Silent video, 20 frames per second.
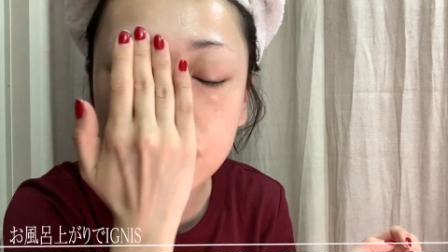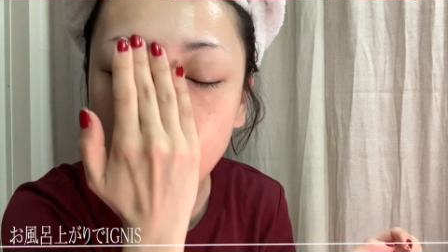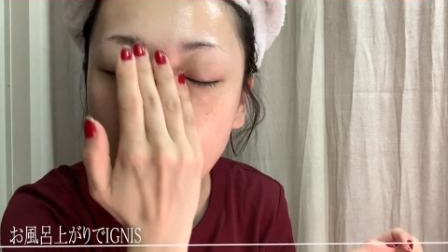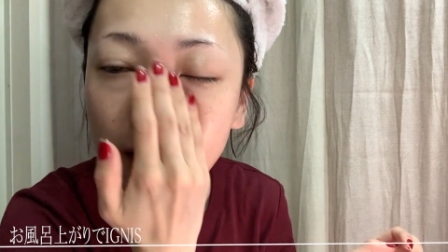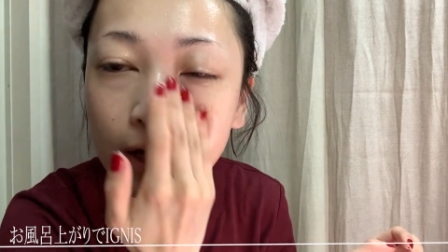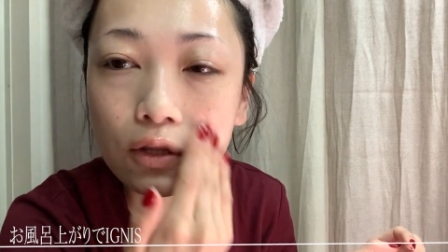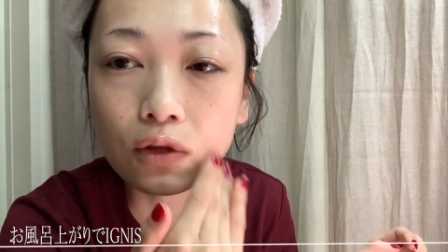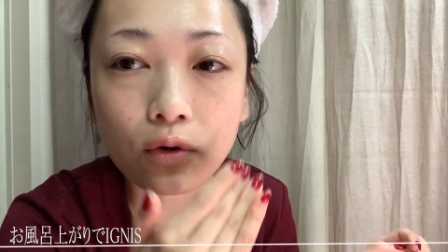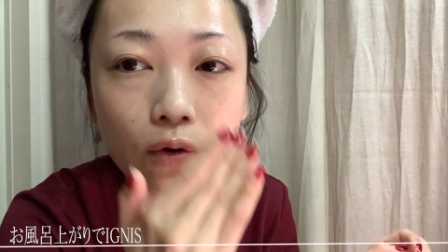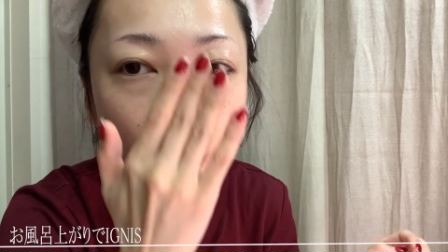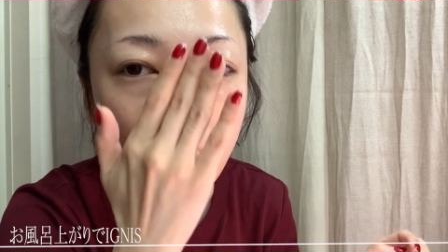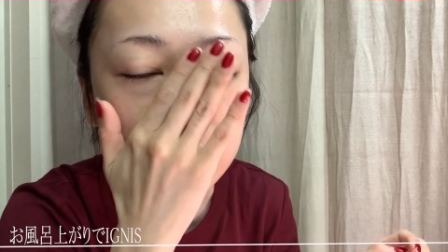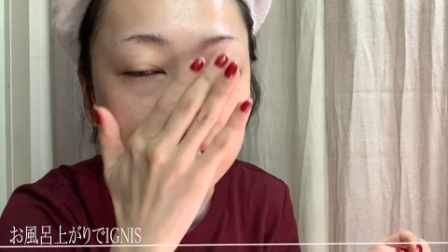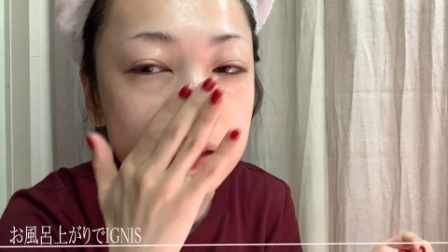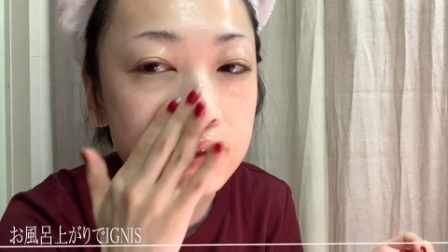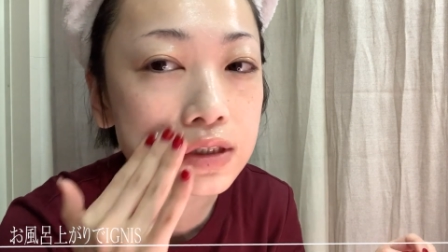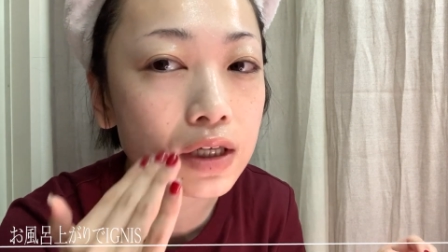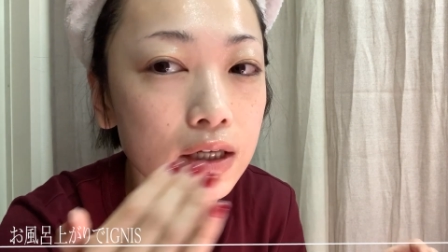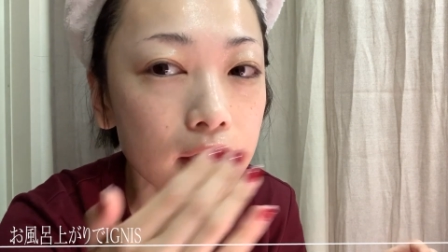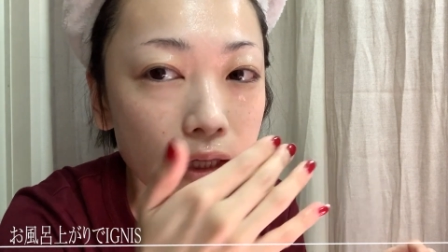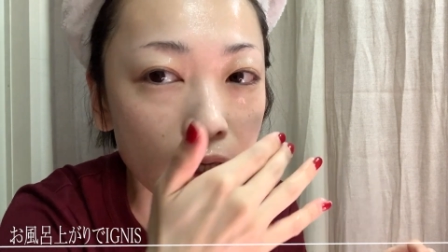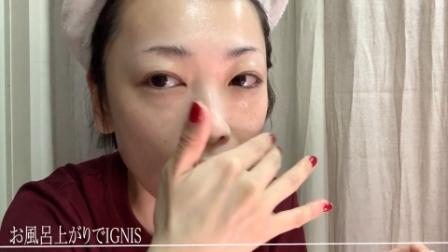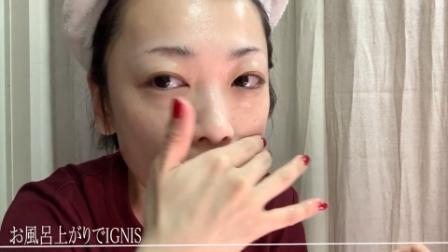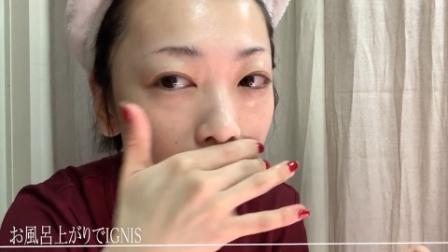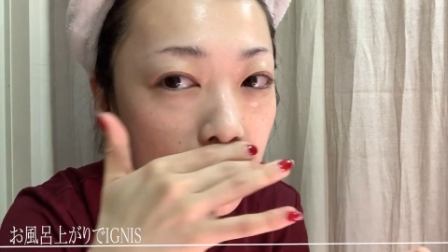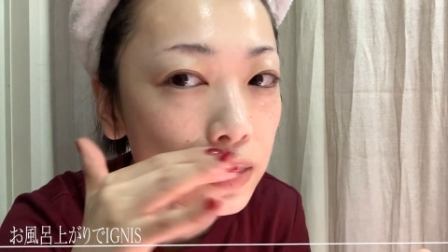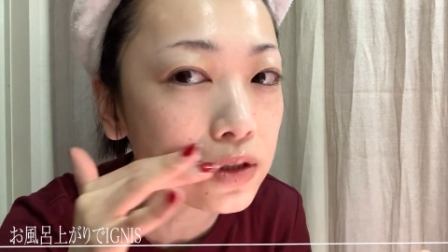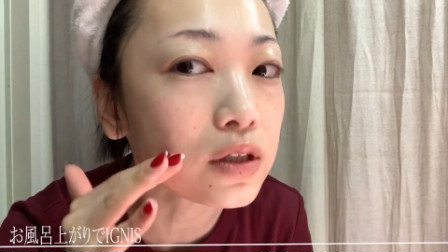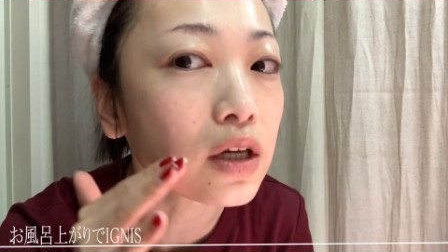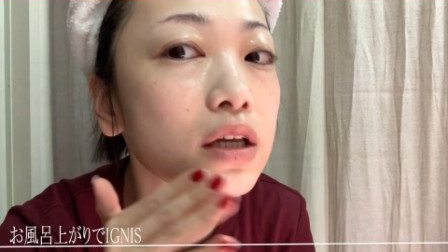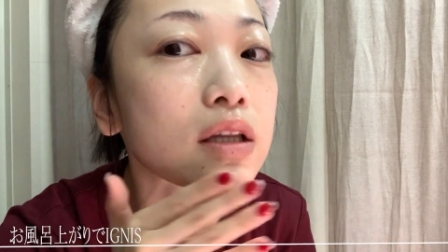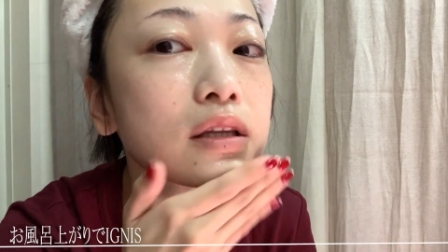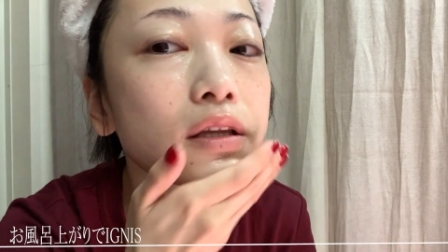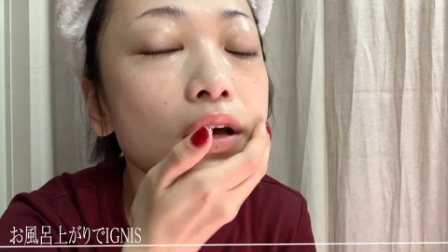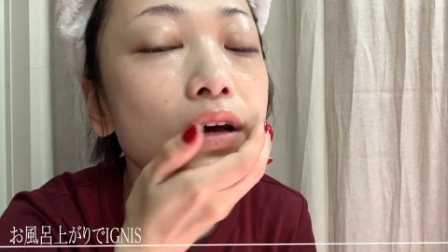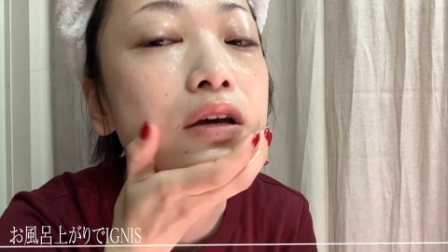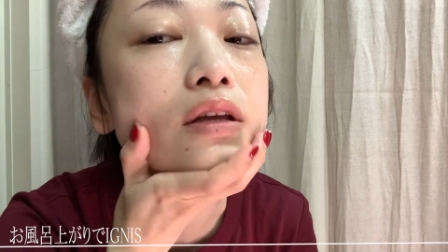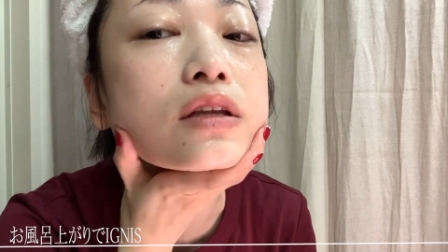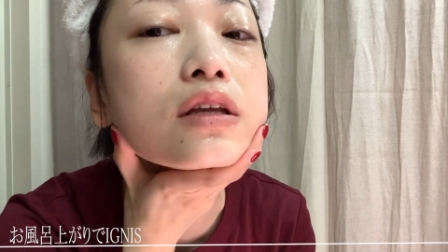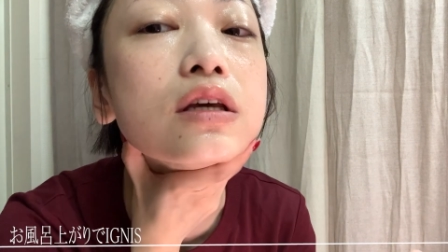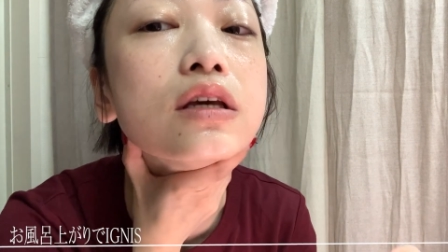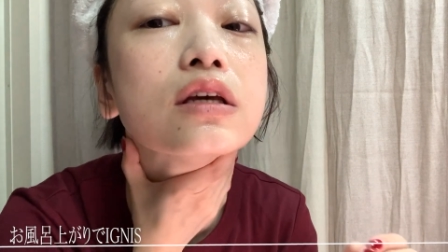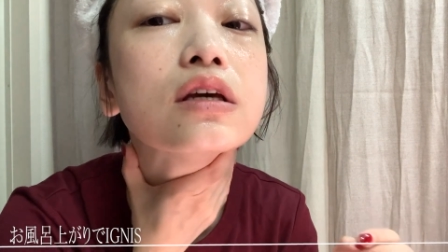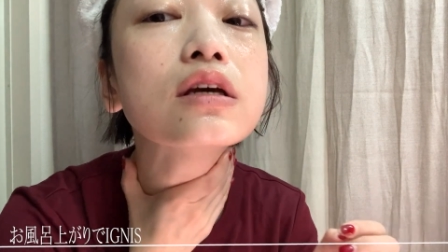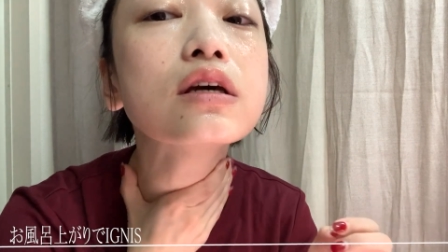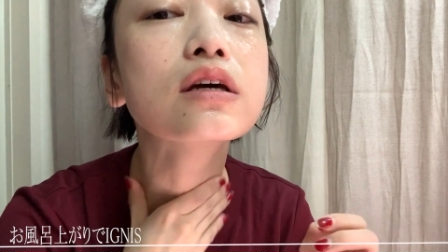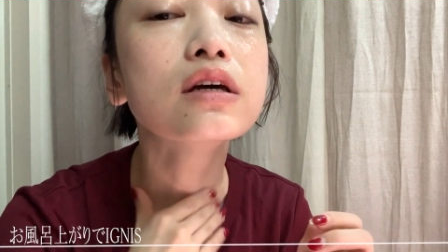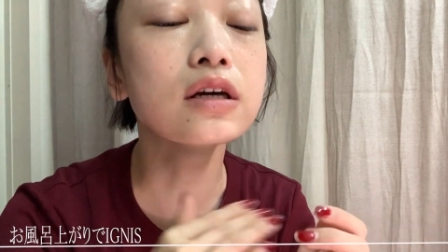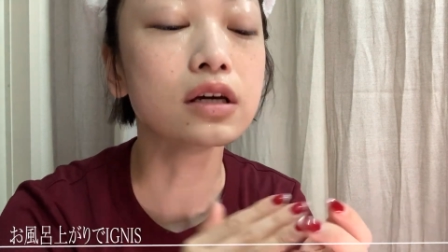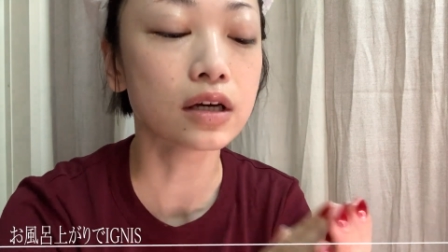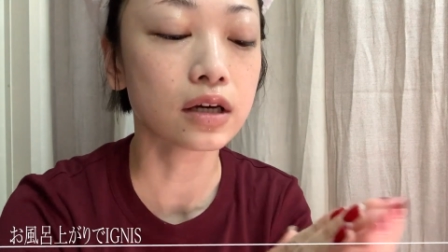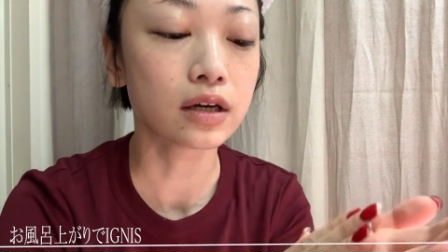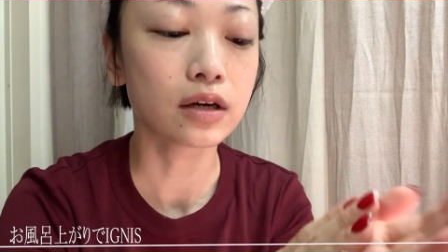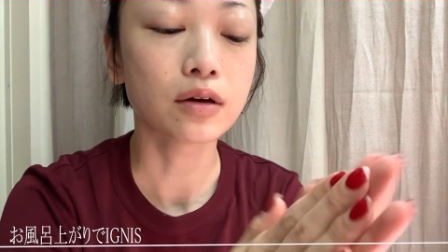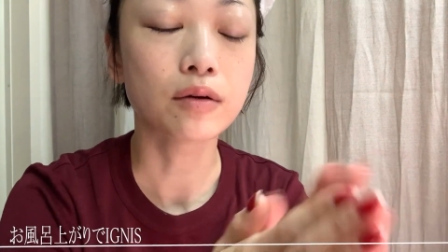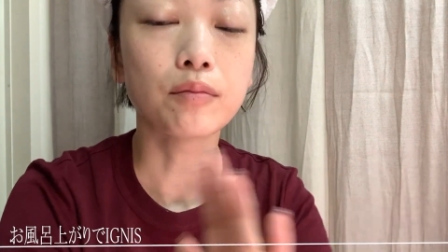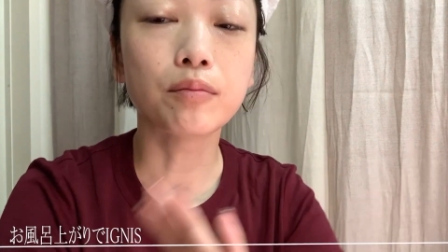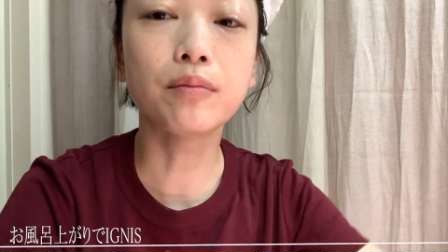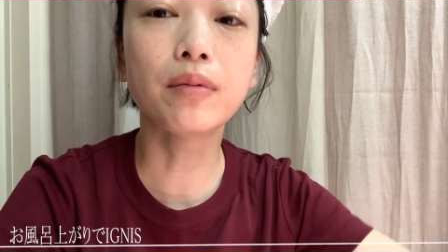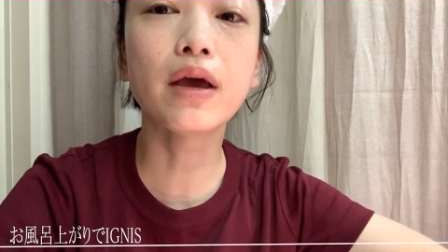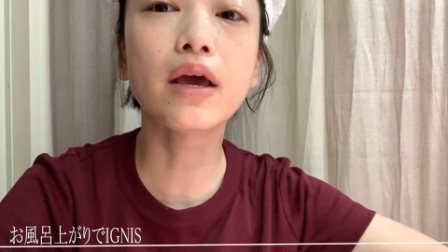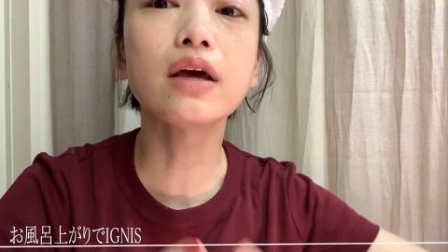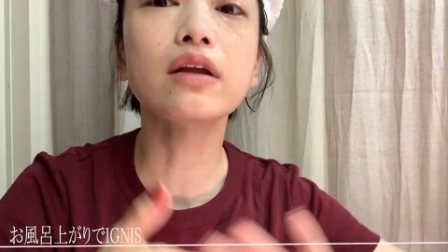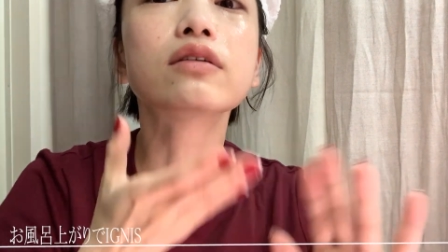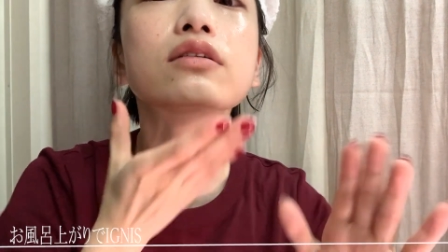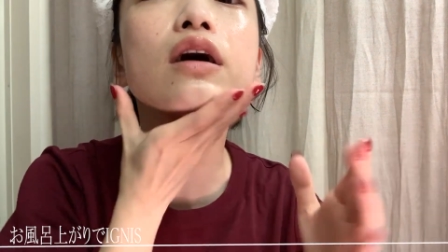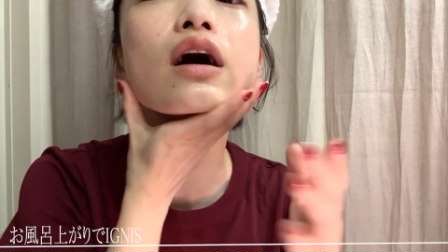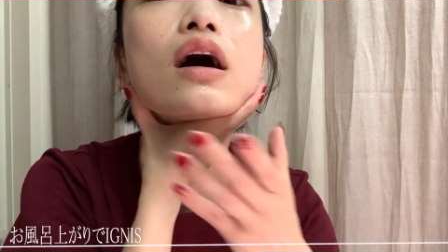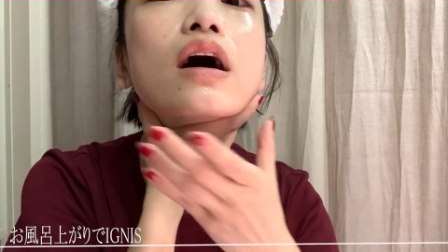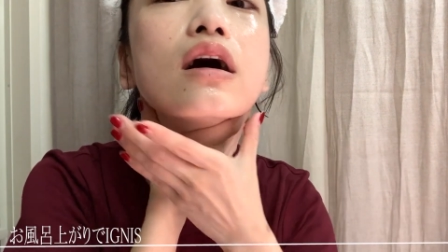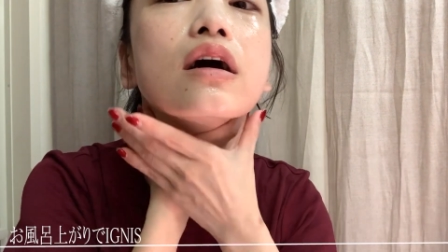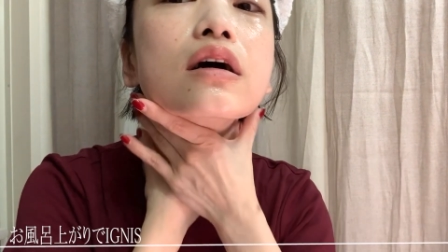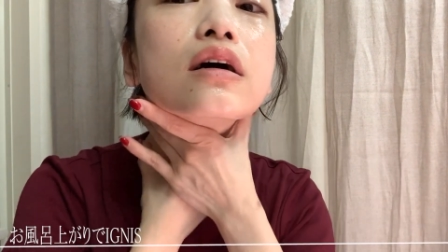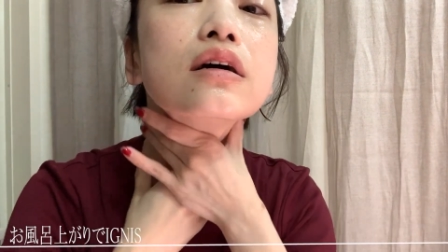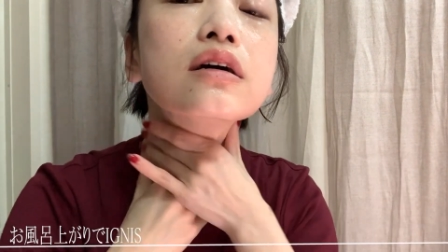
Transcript: らいの厚さで顔全体にベールが